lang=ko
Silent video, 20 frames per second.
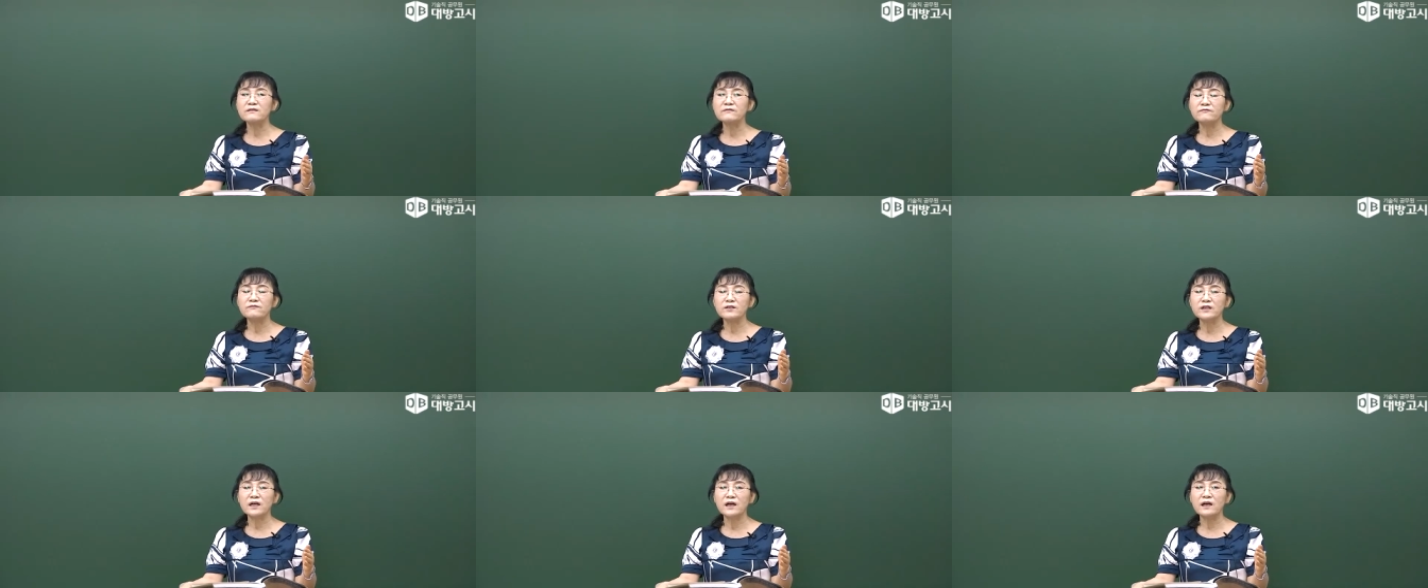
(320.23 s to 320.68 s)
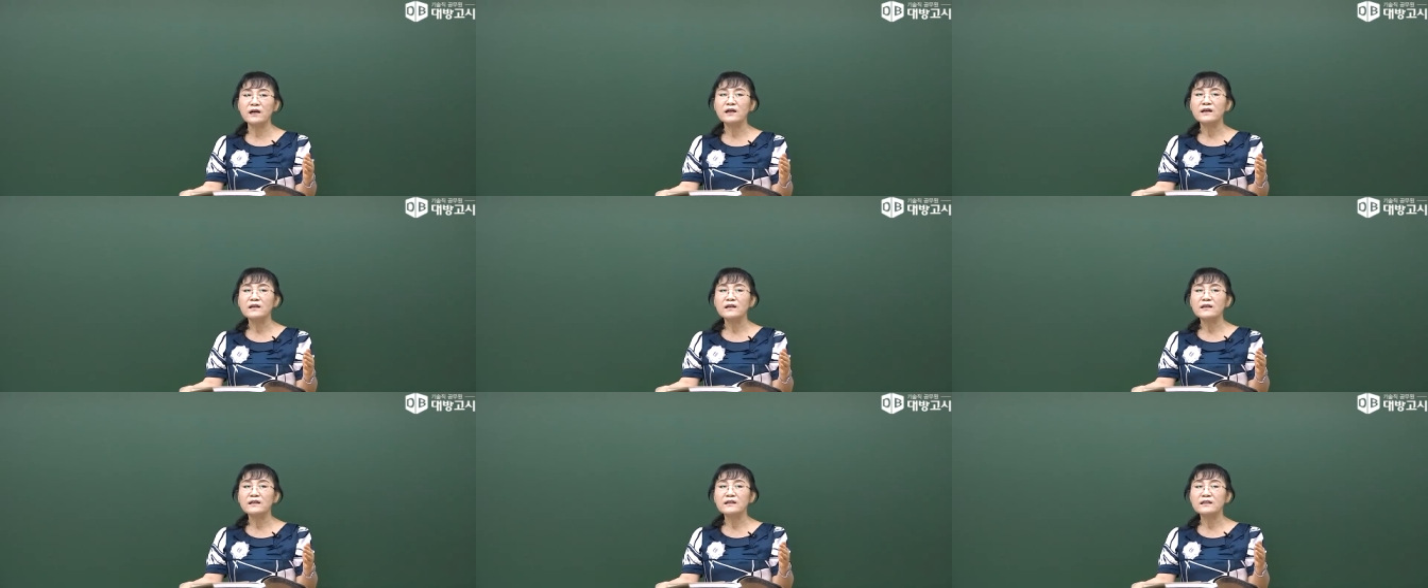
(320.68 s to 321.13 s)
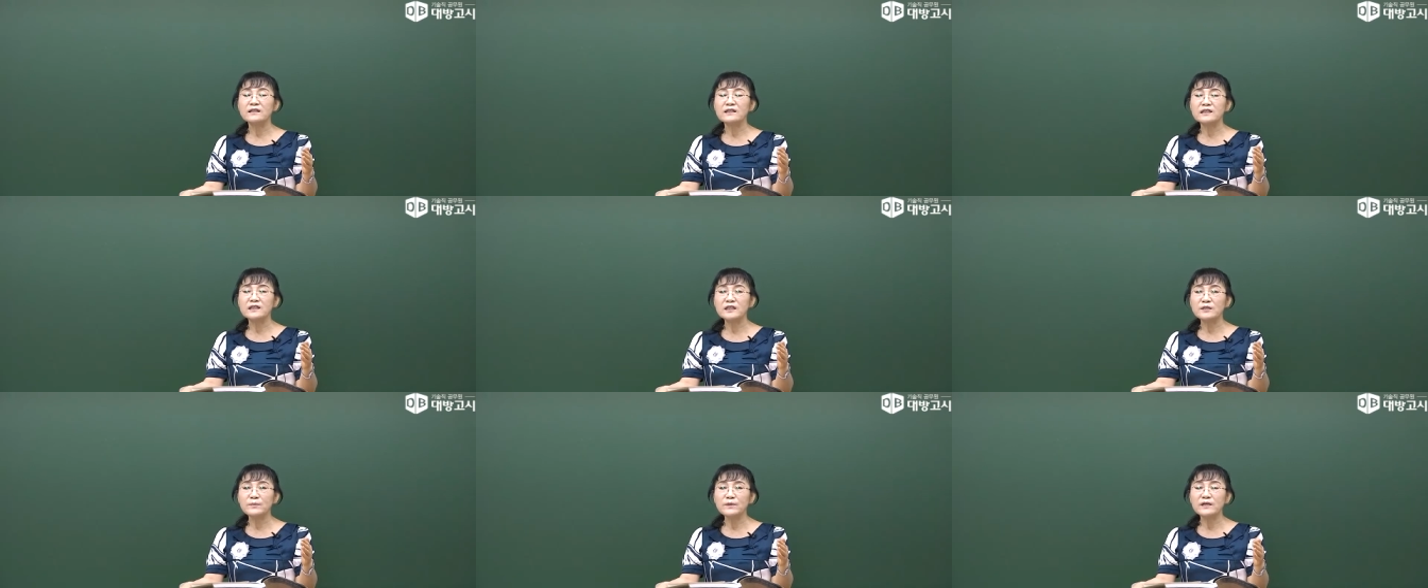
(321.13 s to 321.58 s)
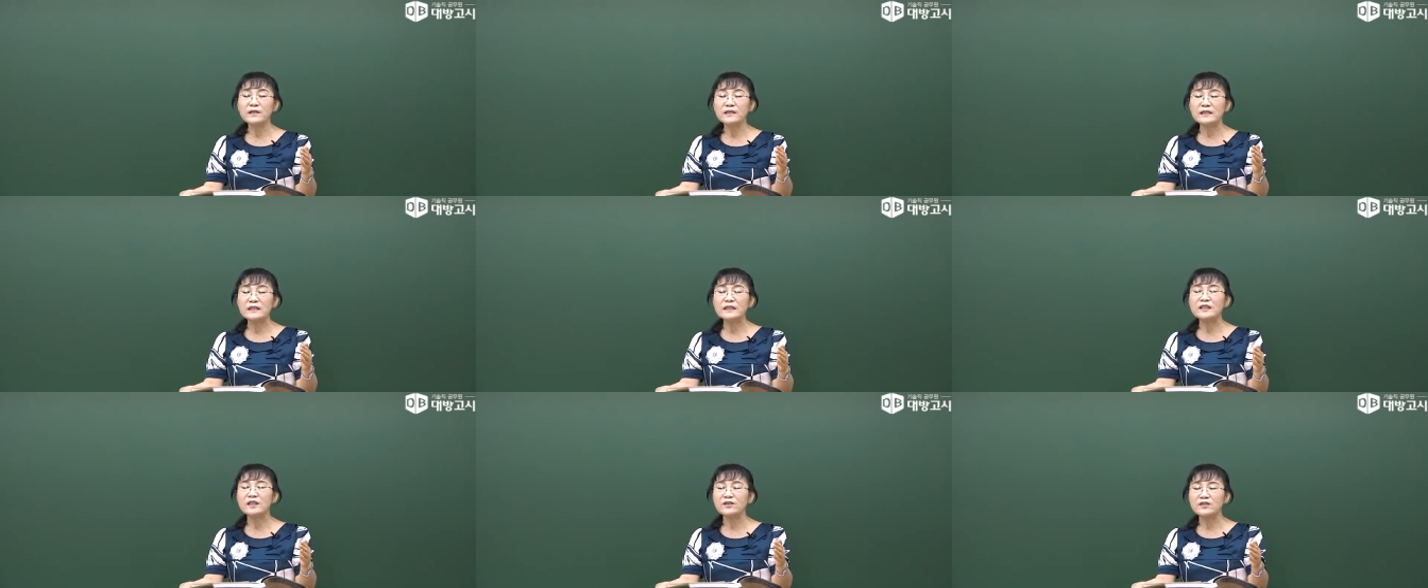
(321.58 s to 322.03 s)
우리가 이 십일
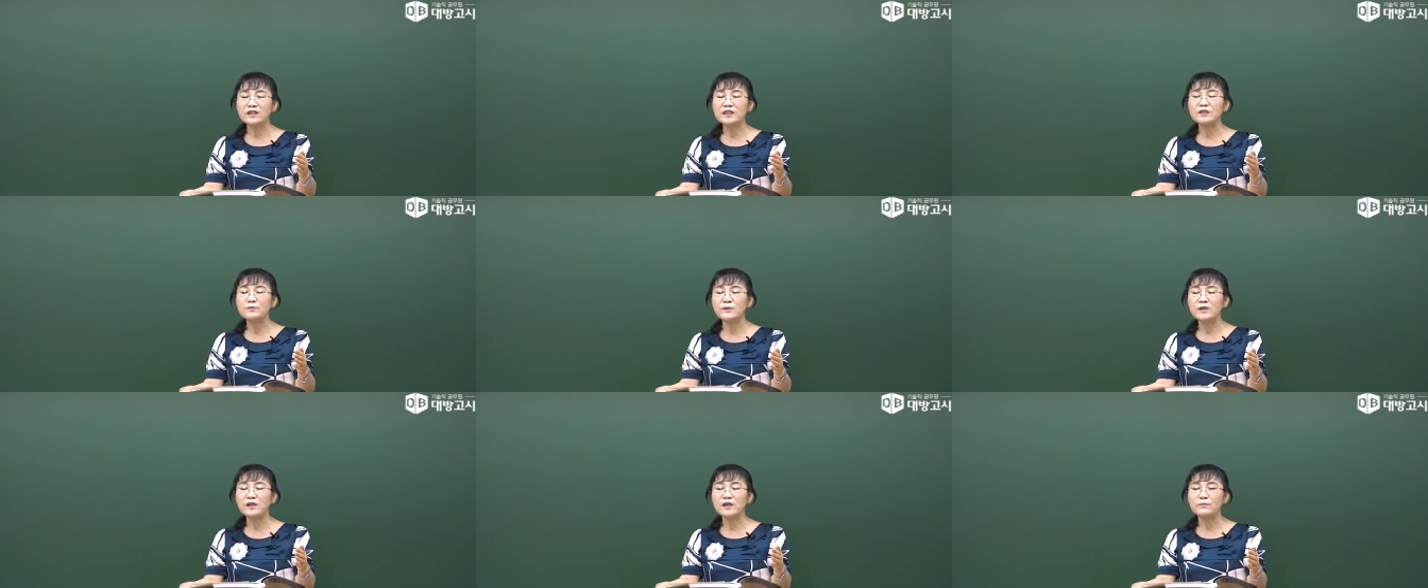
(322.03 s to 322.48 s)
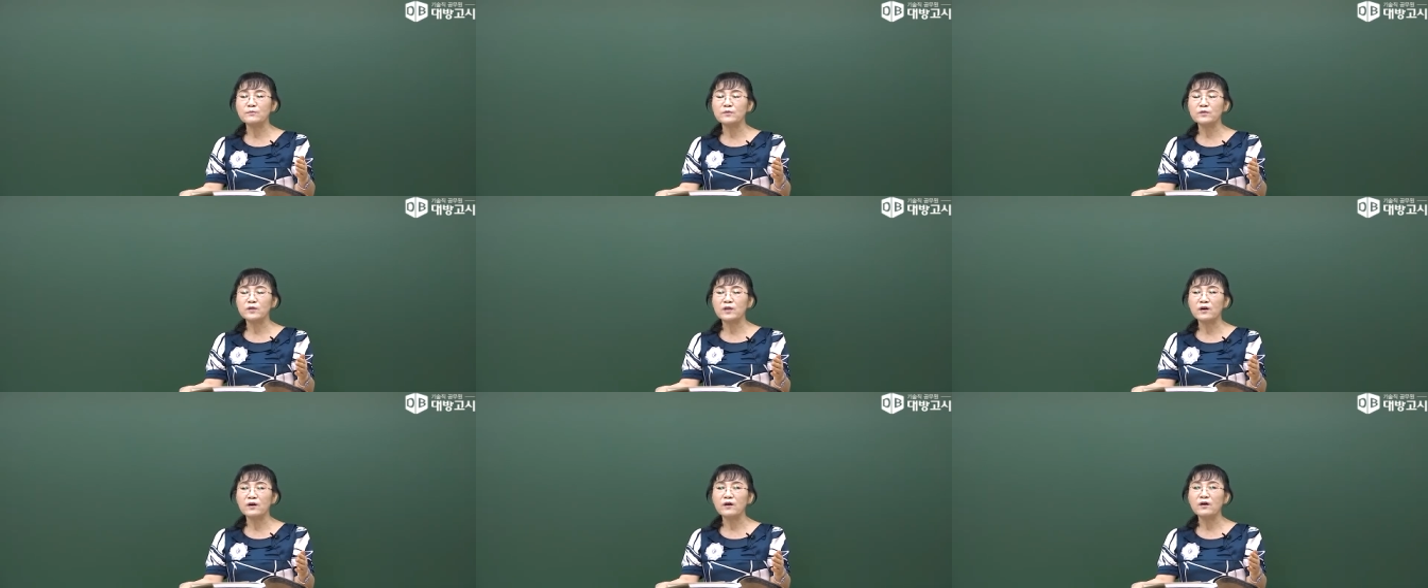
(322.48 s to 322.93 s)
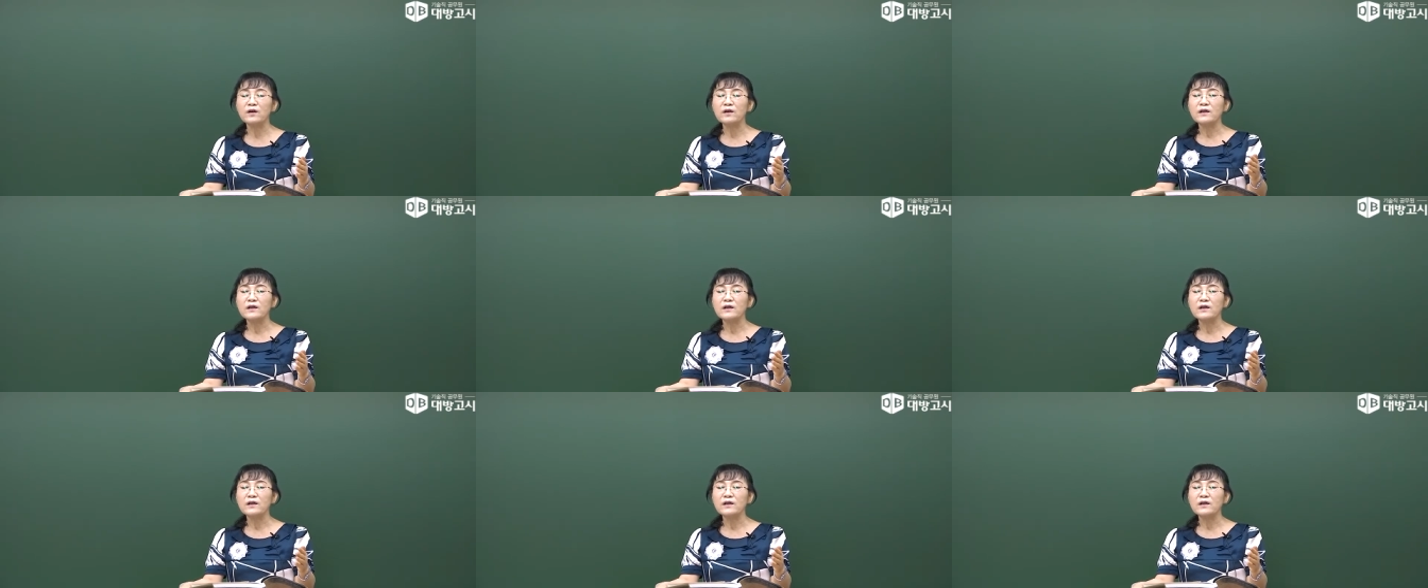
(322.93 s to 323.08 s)
이천이십일 년부터